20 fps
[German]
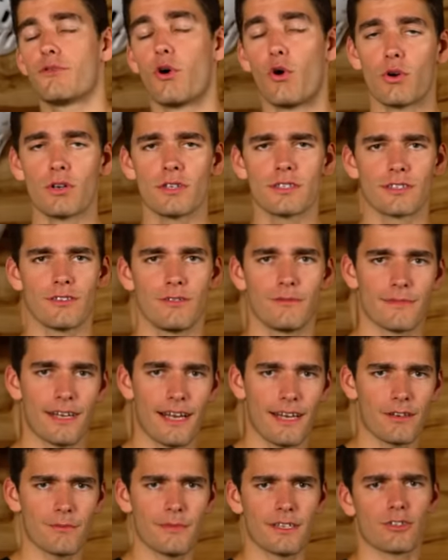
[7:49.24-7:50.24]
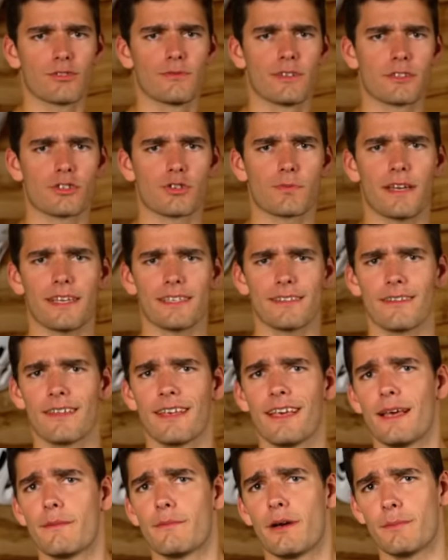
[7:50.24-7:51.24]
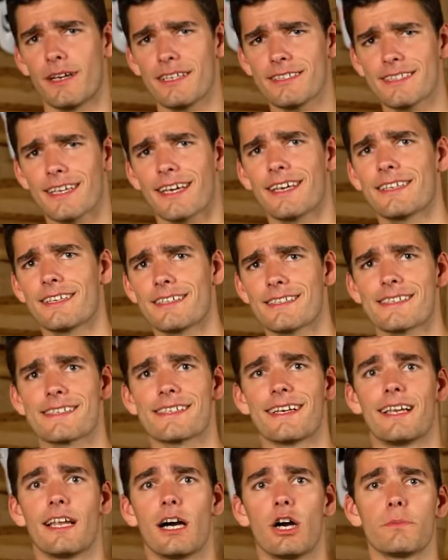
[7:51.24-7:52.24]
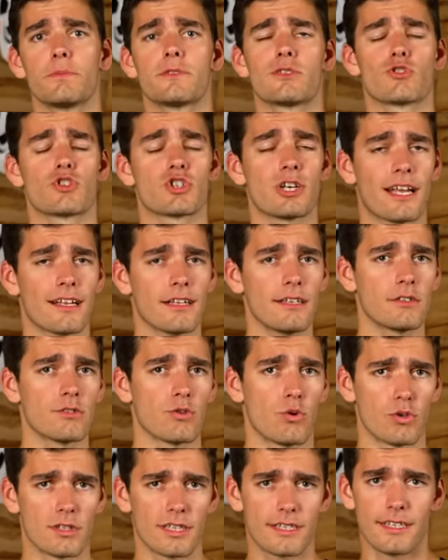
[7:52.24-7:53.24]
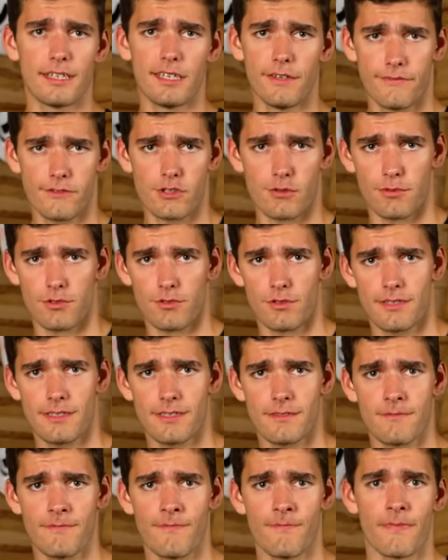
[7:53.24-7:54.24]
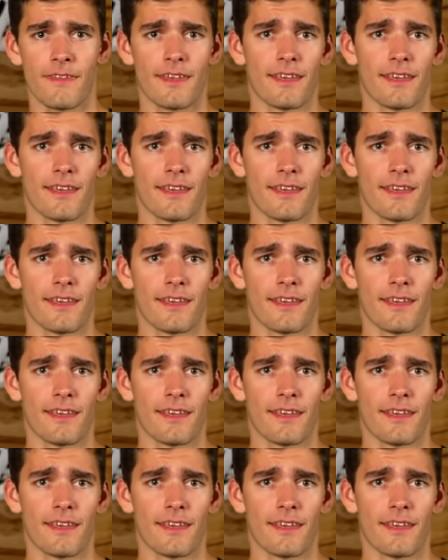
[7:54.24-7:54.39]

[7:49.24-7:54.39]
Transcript: Punkt, um da nochmal drüber zu sprechen. Bei manchen Rennen ist es erlaubt, zu shutteln oder den Lift zu benutzen.